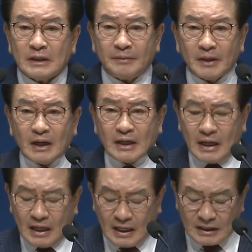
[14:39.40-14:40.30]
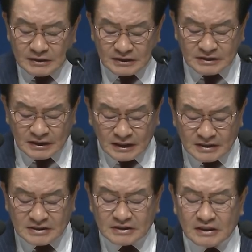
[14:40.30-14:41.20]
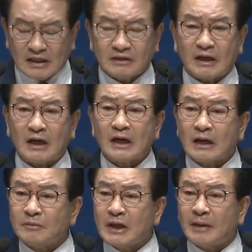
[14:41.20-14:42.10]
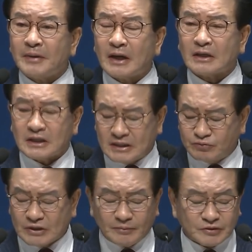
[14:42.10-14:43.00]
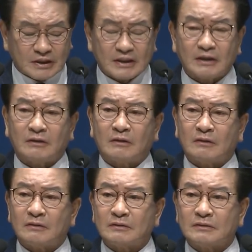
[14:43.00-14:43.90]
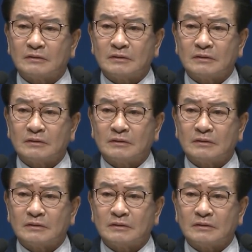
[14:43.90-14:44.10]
예배가 가장 사단이 싫어하는 거예요. 하나님을 예배하니까 기분 나쁘잖아요.